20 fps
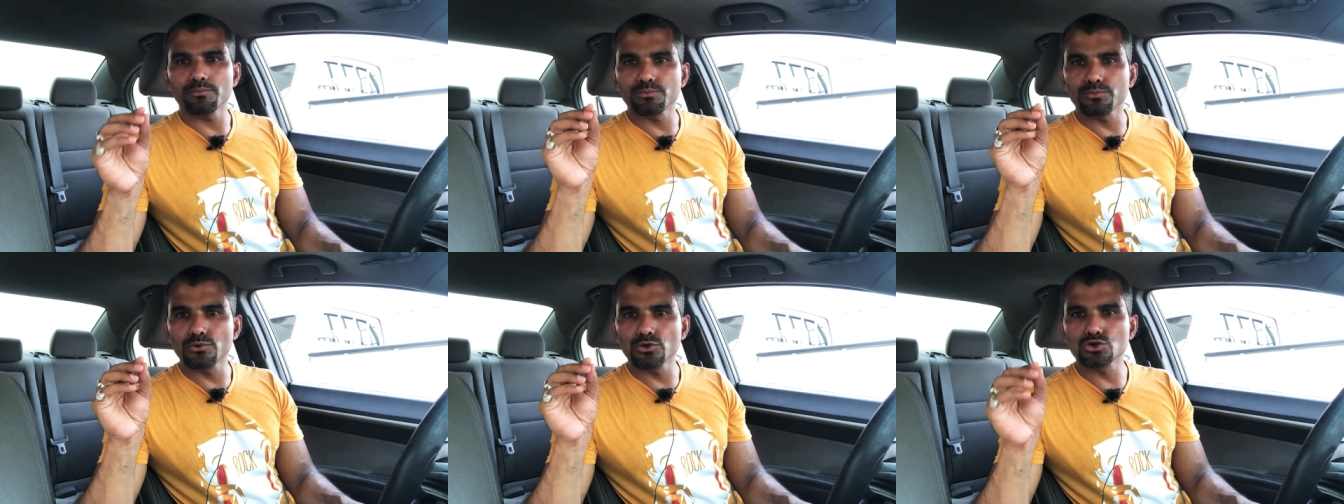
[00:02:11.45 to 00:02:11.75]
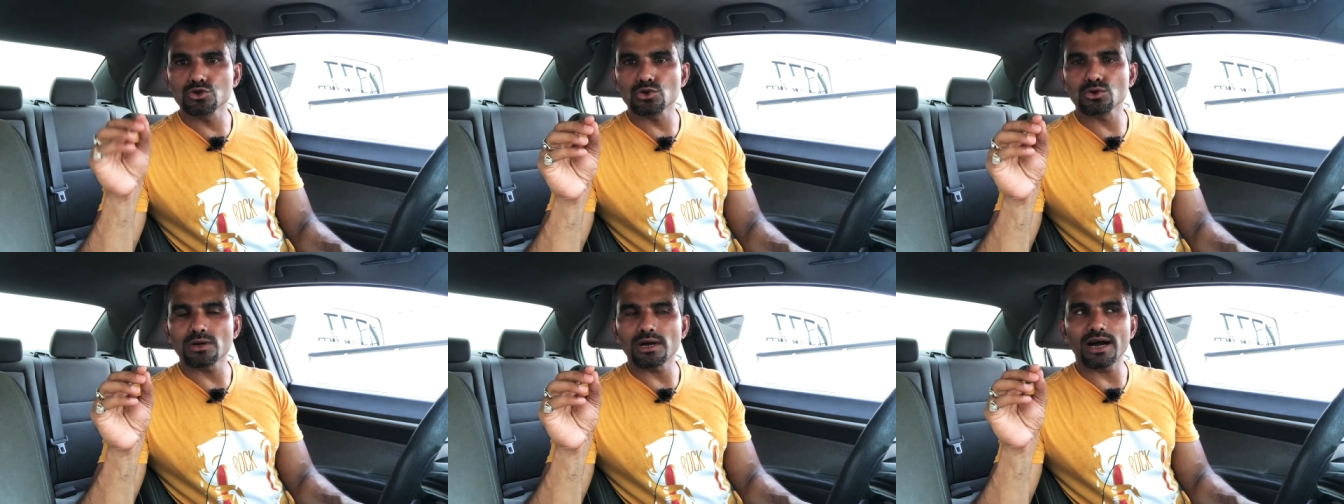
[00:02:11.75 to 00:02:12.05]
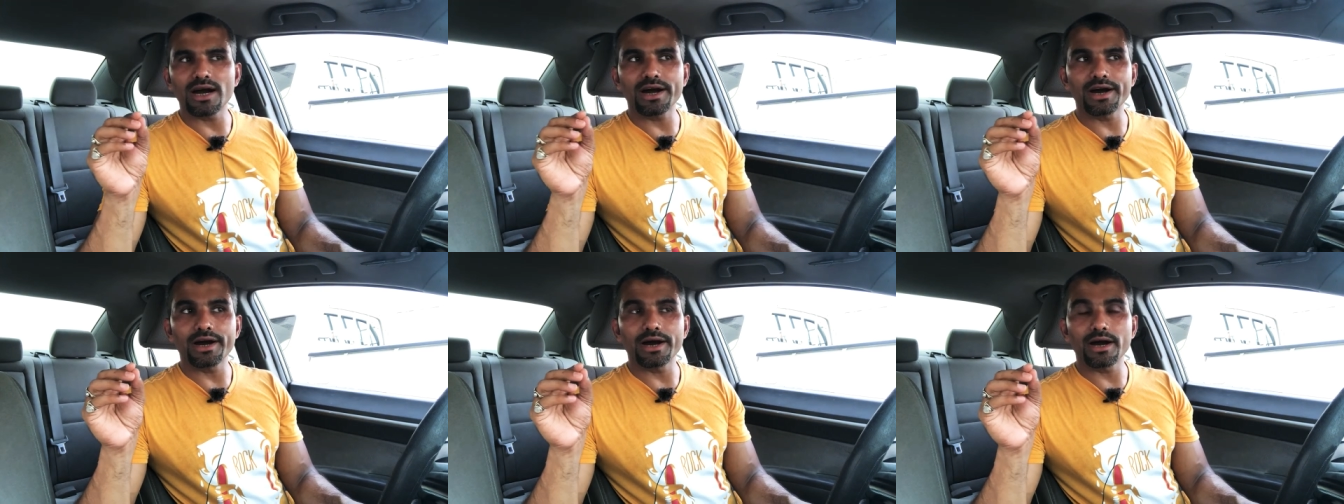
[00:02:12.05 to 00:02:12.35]
প্রচুর
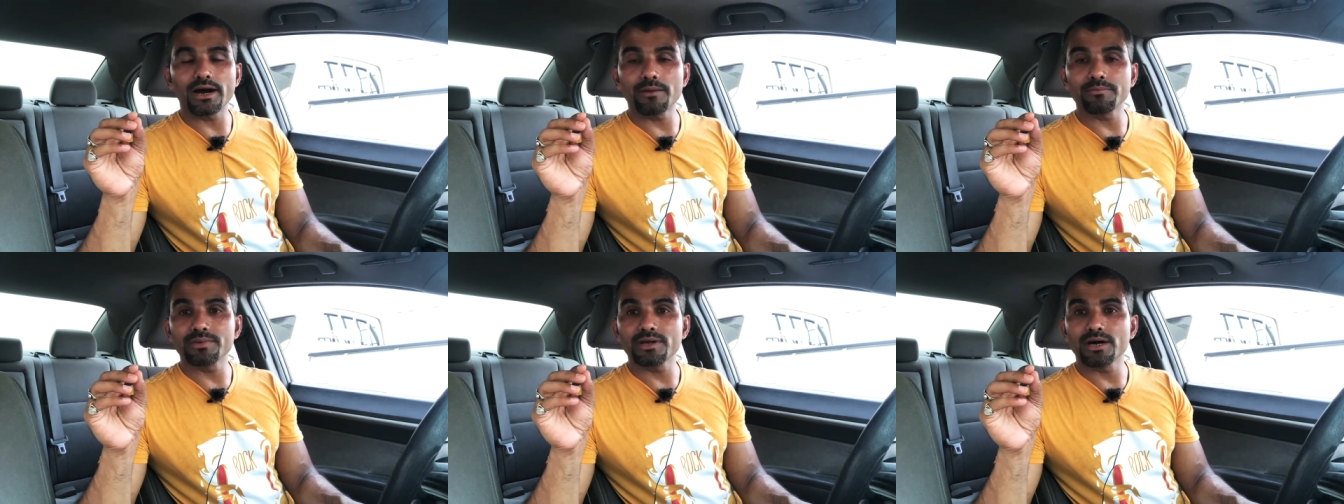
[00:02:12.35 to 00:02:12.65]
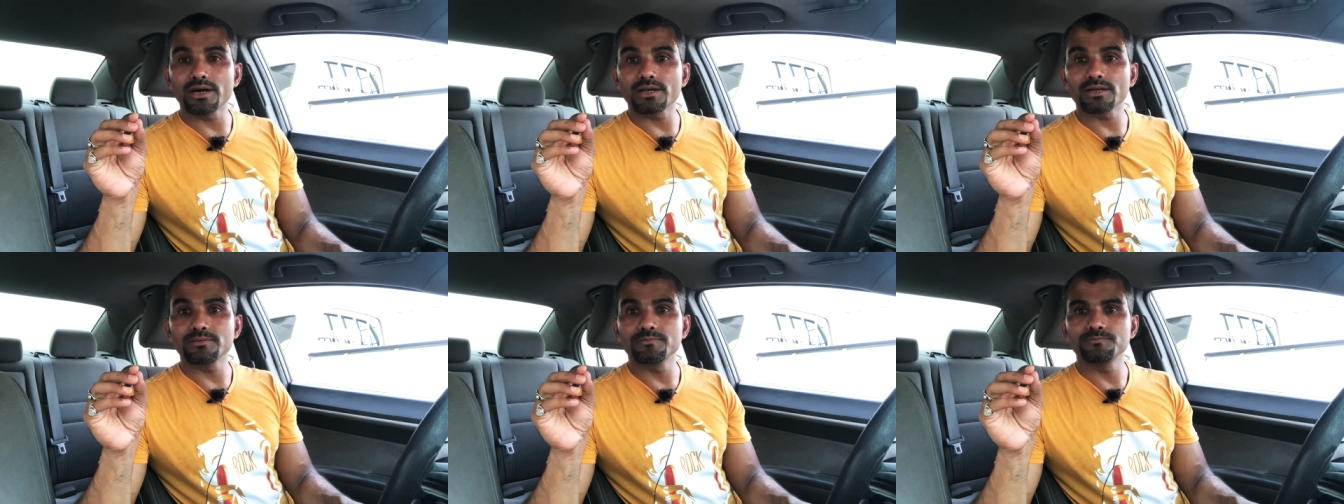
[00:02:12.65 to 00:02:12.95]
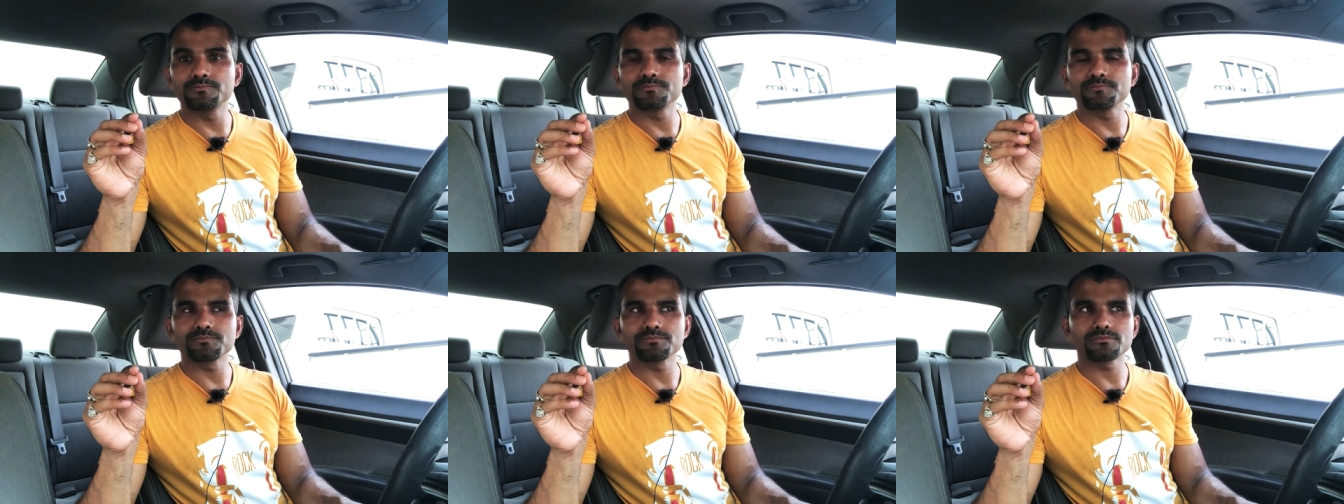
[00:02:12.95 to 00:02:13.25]
আপনার
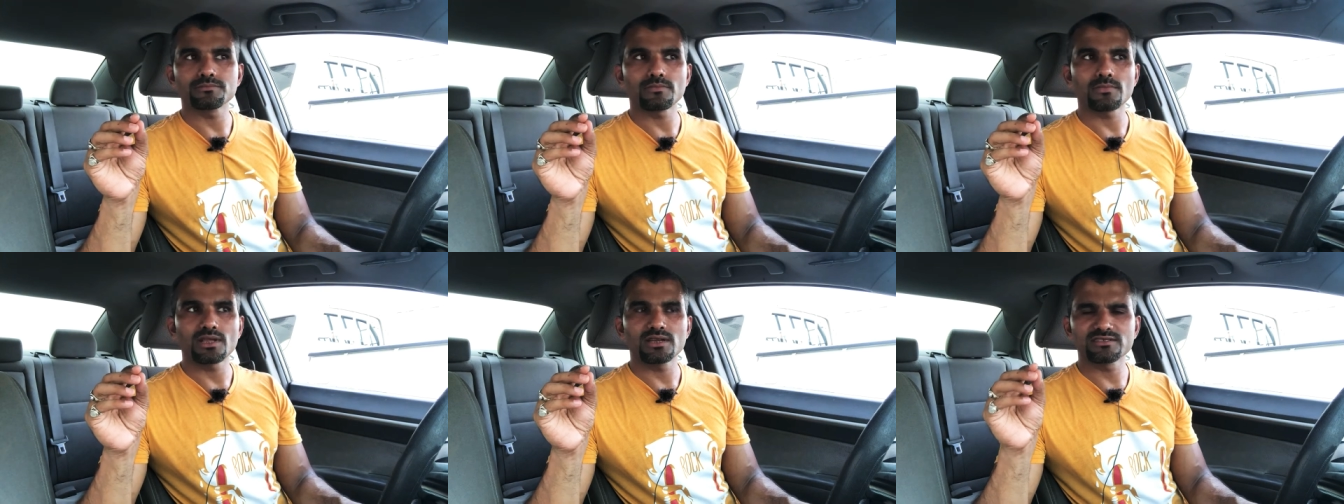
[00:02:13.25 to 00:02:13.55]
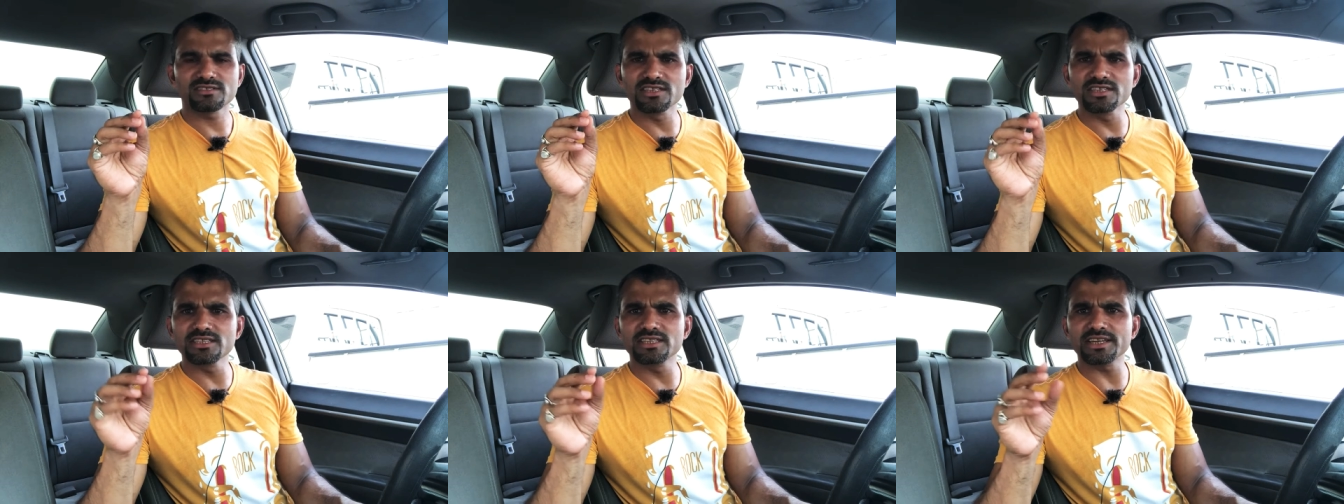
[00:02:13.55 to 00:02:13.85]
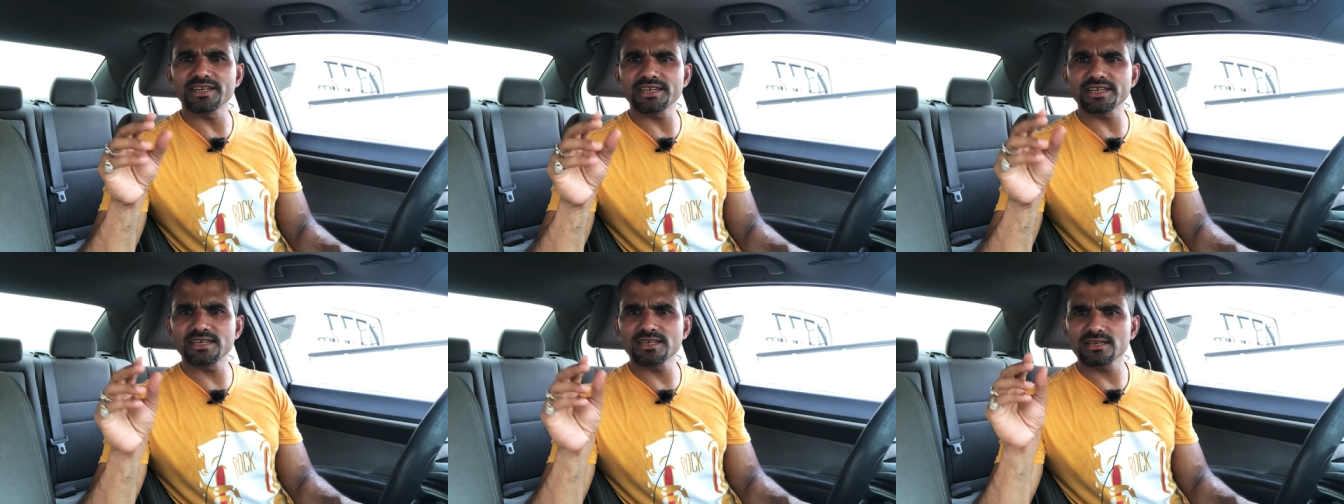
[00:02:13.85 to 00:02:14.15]

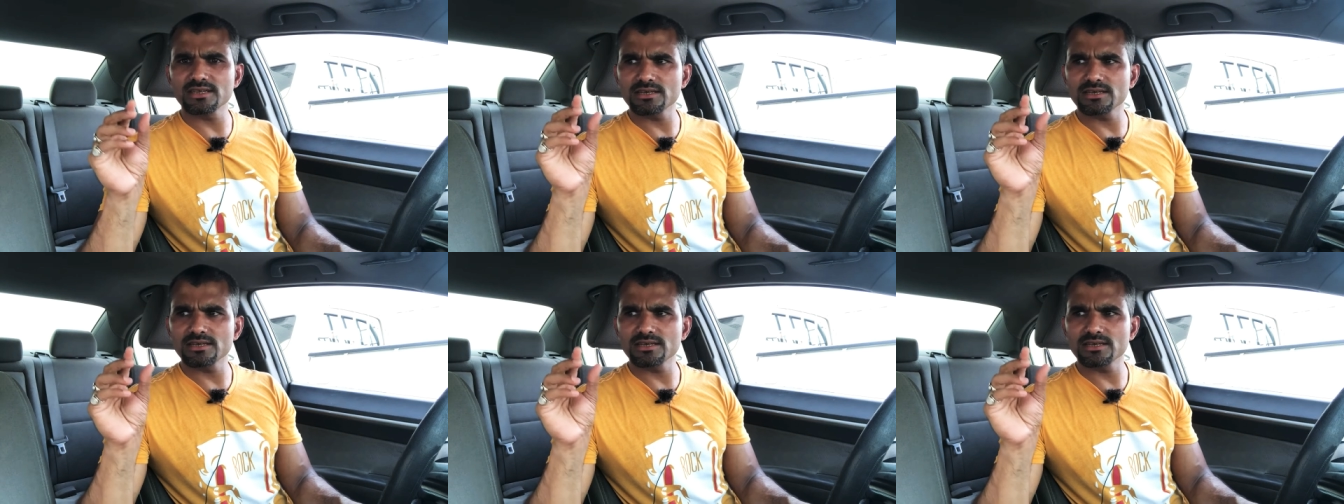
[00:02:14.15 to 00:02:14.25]
সিনথেটিক